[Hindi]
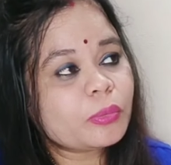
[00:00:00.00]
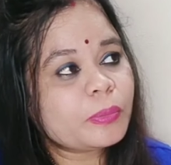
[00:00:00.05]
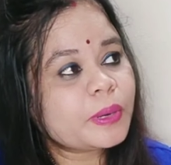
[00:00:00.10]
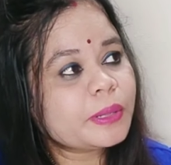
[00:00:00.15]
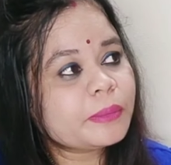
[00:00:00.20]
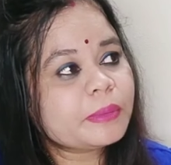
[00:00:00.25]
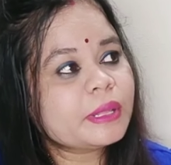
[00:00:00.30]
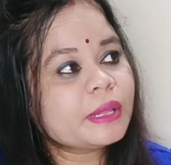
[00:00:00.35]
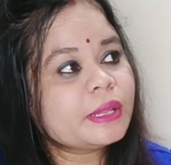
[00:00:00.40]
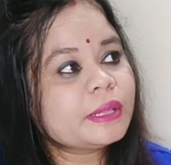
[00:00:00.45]

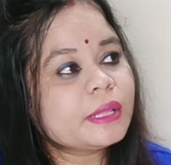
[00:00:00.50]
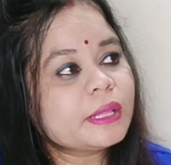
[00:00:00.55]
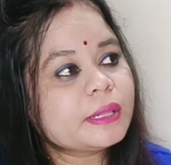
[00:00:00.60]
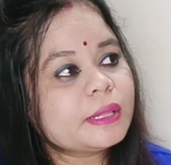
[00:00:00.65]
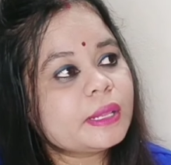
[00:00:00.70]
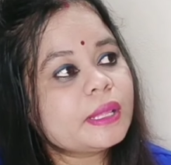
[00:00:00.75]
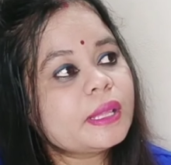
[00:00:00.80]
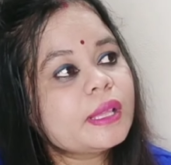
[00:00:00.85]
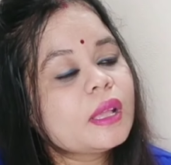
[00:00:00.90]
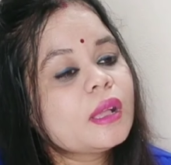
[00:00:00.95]
फोपाड़ी भी
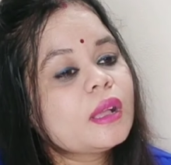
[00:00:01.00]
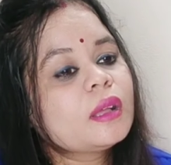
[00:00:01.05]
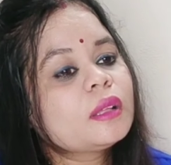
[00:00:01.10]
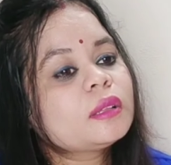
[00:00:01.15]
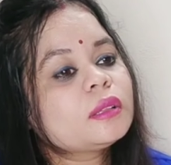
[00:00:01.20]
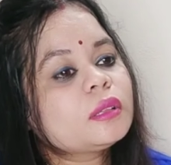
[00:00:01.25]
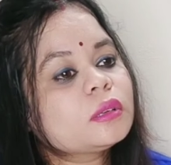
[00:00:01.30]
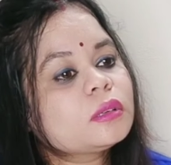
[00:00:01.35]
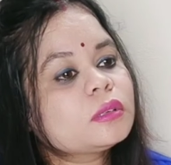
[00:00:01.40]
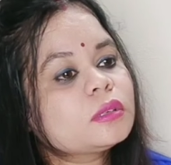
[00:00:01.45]
देती
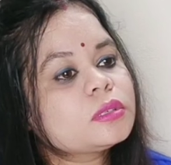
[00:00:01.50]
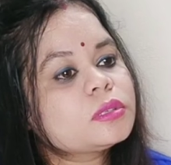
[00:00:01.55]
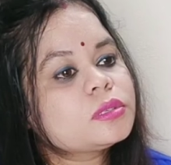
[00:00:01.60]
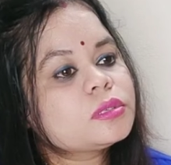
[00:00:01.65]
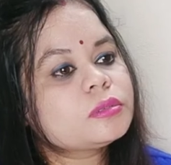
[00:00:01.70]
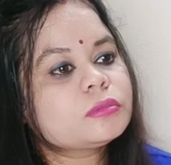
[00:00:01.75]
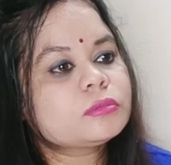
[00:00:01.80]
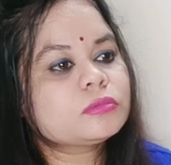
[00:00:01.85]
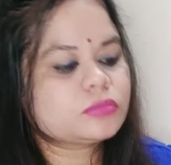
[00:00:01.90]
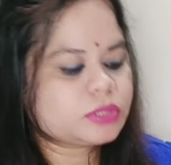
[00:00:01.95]
तो
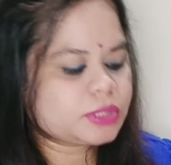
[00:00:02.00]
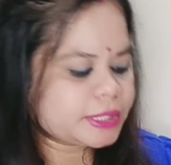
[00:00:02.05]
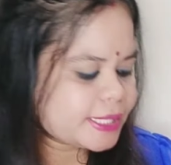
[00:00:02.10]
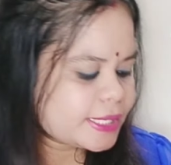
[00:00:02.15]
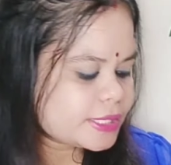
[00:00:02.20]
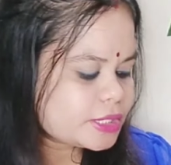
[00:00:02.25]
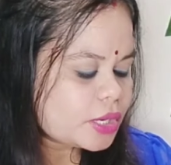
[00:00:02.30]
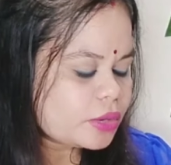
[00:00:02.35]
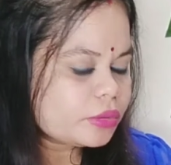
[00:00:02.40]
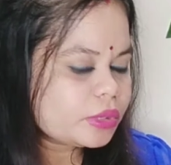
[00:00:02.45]
सैटा
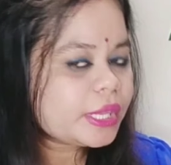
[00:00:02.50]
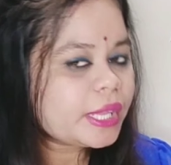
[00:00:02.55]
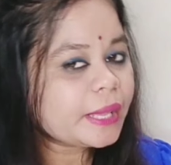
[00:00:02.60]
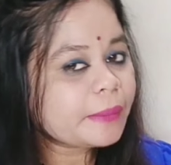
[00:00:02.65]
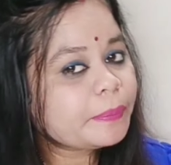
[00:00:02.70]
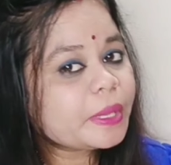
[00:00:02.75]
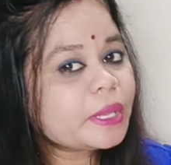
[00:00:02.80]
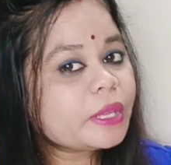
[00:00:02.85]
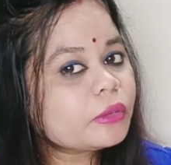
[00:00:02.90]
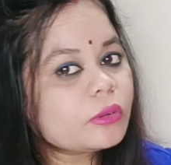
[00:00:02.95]
इच्छा होनी
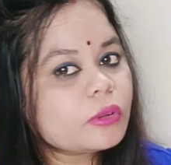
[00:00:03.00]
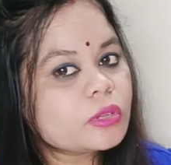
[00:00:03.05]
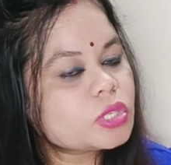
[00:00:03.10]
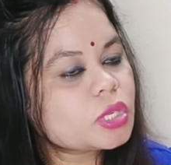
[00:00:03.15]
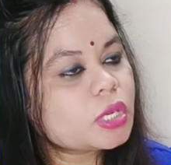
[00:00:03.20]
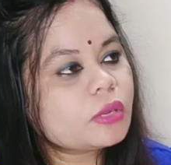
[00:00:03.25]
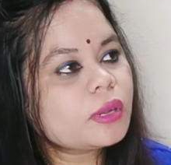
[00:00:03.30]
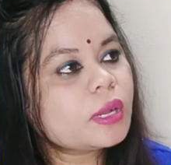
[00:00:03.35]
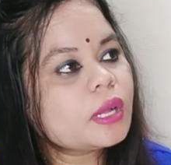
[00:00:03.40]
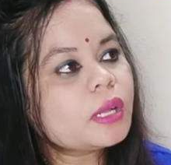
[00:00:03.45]

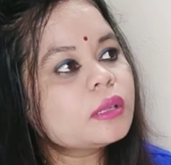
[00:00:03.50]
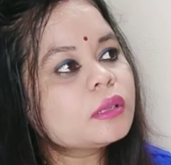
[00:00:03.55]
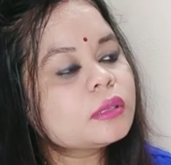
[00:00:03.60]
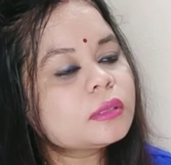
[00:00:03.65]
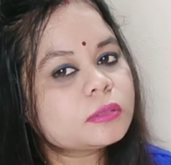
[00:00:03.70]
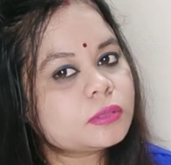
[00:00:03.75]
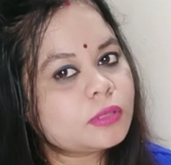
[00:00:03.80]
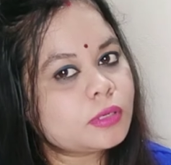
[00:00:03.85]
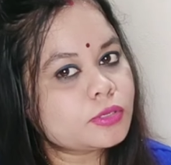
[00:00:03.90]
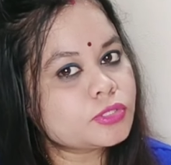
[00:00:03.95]
कंचा लंका
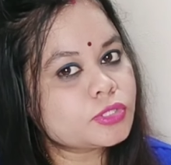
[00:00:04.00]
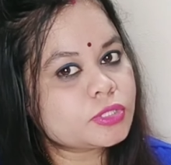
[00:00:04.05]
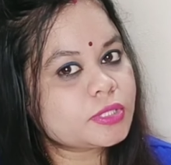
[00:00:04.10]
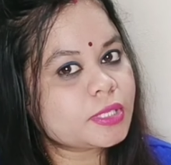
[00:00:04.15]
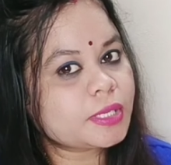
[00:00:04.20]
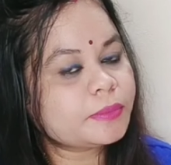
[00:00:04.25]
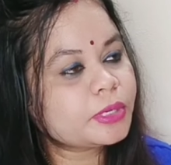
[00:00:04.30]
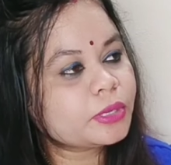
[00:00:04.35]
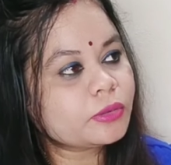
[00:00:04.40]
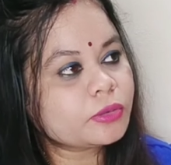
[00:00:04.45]
लंच
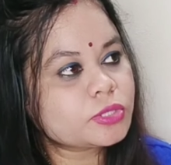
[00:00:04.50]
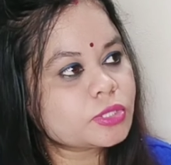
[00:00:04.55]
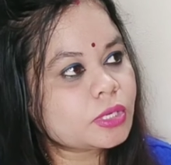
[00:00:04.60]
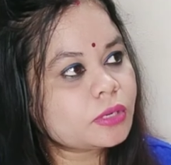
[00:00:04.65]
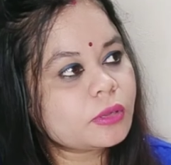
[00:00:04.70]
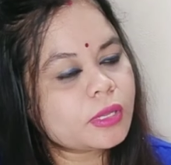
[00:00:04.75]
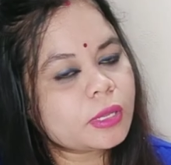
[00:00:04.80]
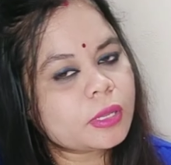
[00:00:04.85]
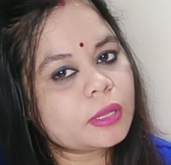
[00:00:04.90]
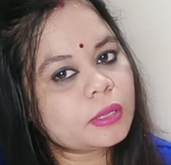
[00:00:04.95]
टाइम कंचा
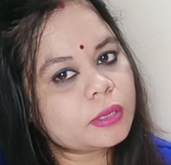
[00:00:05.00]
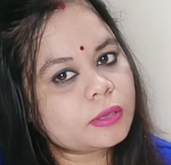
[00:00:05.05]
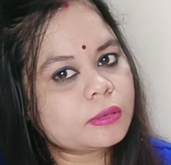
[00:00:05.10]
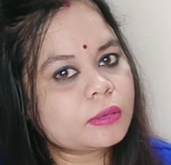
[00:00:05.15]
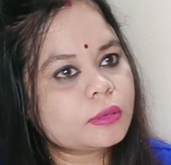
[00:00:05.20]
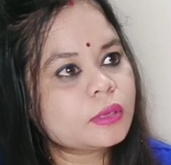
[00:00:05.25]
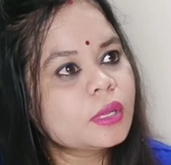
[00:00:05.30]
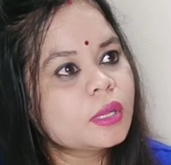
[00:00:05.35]
लंका